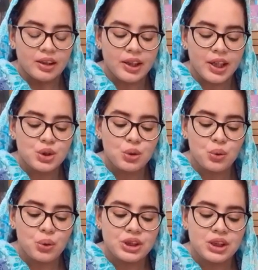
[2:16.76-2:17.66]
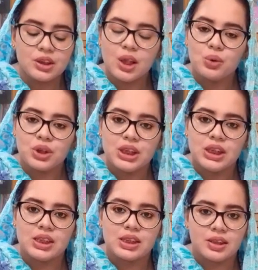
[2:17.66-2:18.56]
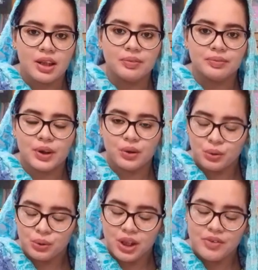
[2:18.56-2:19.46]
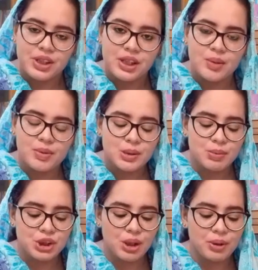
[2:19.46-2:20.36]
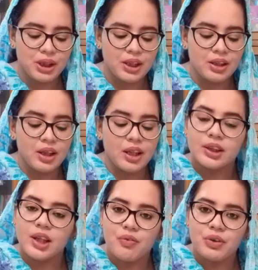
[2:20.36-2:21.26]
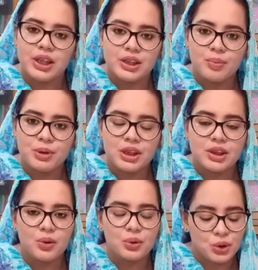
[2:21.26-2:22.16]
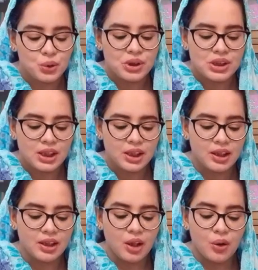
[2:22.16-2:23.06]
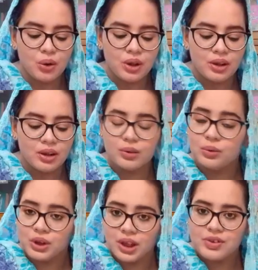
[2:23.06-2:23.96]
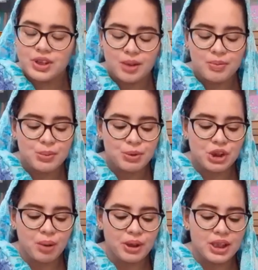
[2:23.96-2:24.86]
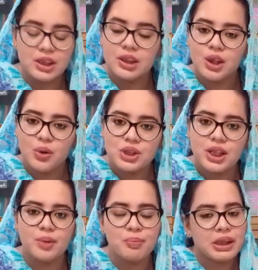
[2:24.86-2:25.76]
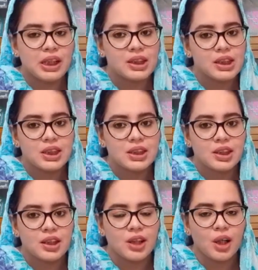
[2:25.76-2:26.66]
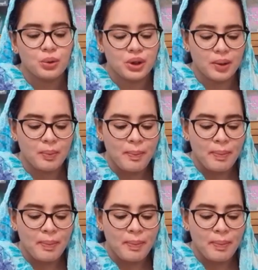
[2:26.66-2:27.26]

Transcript: ग्रेस ओकोर जिनका ताल्लुक कीनिया से था उनका अफसाना भी इसमें शामिल है नाफीला ढब जिनका ताल्लुक ट्यूनिस से है उनका अफसाना भी इसमें शामिल है सलीना हुसैन बांग्लादेश से जिनका ताल्लुक है